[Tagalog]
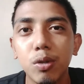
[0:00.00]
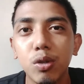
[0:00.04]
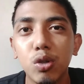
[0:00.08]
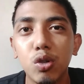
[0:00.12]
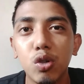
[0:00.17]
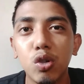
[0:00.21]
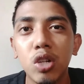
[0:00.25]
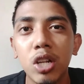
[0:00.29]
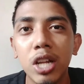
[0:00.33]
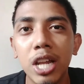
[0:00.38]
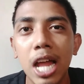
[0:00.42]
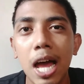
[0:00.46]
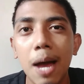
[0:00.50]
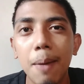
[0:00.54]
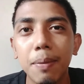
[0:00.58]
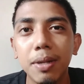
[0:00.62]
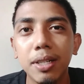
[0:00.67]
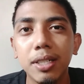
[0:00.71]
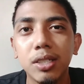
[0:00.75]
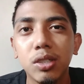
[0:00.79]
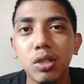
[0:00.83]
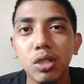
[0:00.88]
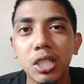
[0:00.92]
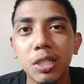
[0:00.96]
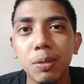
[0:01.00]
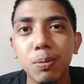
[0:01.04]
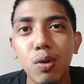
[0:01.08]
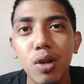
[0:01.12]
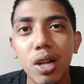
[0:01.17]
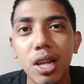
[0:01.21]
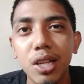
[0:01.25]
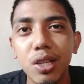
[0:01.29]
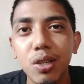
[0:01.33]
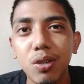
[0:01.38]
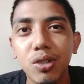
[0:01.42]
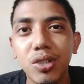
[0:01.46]
doon na namin
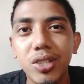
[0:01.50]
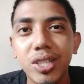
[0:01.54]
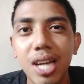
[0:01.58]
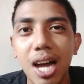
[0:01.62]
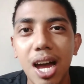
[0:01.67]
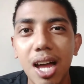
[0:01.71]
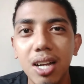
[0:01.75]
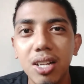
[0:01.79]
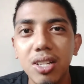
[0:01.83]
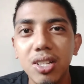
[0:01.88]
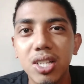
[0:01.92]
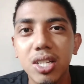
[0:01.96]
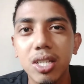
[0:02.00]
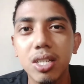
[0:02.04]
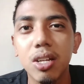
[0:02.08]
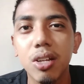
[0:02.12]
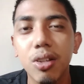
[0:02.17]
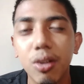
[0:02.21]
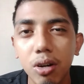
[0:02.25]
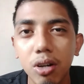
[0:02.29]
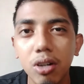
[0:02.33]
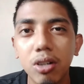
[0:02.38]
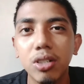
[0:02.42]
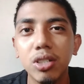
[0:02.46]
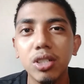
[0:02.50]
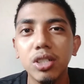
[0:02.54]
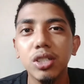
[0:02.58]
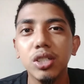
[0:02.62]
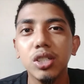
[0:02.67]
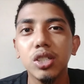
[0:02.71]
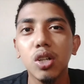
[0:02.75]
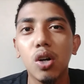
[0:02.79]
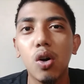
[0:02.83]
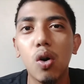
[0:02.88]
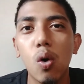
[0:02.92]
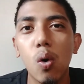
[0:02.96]
susimulan yung challenge na to.
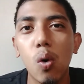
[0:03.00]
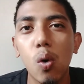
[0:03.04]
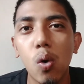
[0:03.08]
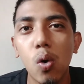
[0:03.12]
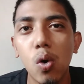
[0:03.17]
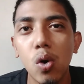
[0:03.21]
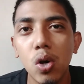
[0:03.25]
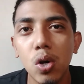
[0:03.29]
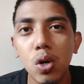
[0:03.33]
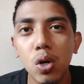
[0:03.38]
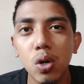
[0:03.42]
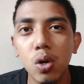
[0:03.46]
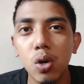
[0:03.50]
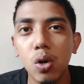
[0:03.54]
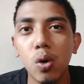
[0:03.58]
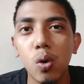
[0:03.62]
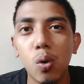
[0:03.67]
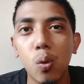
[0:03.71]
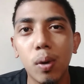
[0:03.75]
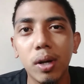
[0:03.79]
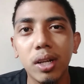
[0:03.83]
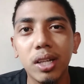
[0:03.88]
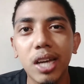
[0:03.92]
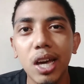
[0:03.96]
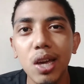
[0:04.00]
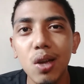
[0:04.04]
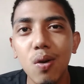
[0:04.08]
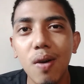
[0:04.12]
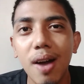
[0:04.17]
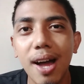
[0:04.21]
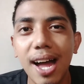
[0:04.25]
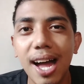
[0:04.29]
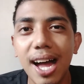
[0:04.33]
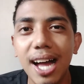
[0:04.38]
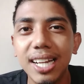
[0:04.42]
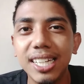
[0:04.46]
So, huwag kayong
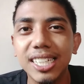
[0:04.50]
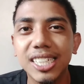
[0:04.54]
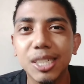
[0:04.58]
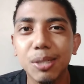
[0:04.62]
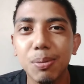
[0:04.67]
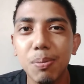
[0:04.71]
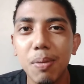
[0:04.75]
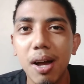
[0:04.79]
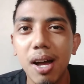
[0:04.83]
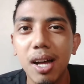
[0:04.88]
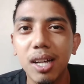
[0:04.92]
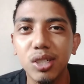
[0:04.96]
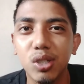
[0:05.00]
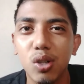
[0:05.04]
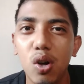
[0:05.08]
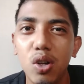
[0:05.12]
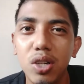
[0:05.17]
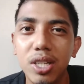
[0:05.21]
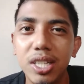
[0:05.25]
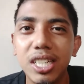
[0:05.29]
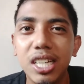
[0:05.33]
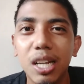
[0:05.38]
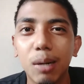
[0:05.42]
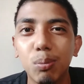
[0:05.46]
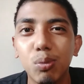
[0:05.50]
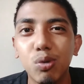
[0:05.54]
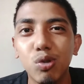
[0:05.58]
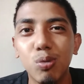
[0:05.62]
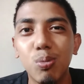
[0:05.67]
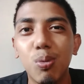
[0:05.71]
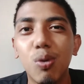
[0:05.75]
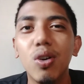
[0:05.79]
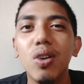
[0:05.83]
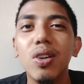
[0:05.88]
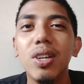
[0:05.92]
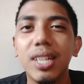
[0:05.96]
aalis mga solid
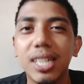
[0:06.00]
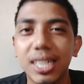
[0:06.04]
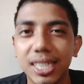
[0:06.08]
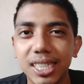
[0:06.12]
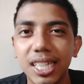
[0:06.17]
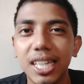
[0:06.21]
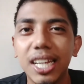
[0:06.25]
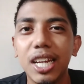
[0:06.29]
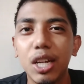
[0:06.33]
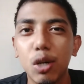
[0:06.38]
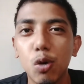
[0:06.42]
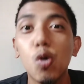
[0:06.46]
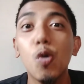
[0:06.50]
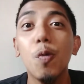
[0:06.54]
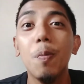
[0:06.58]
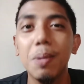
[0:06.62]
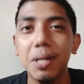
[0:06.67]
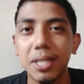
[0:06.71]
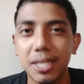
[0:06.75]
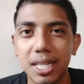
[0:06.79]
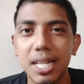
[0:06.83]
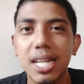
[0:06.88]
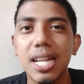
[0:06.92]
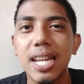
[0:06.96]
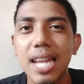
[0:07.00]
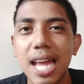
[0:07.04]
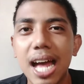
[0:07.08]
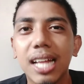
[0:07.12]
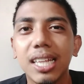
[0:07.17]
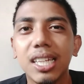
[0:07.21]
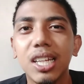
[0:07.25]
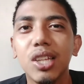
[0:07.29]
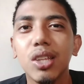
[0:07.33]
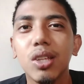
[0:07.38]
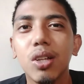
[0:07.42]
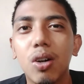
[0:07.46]
kabuboy kasi umpisa na
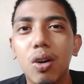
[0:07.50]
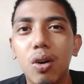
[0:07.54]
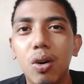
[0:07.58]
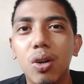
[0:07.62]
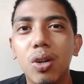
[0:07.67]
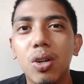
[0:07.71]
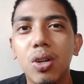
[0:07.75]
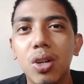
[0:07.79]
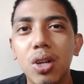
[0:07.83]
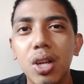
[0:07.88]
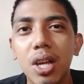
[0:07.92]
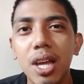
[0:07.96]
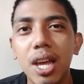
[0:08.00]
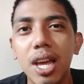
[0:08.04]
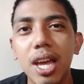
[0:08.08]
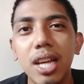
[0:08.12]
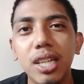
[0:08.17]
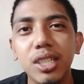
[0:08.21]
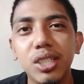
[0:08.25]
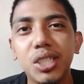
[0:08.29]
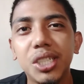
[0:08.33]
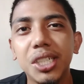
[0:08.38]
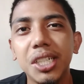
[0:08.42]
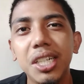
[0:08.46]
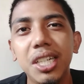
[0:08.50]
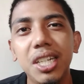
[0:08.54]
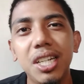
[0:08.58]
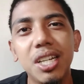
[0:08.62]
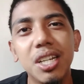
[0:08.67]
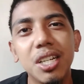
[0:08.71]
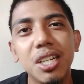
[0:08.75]
natin to. And 3,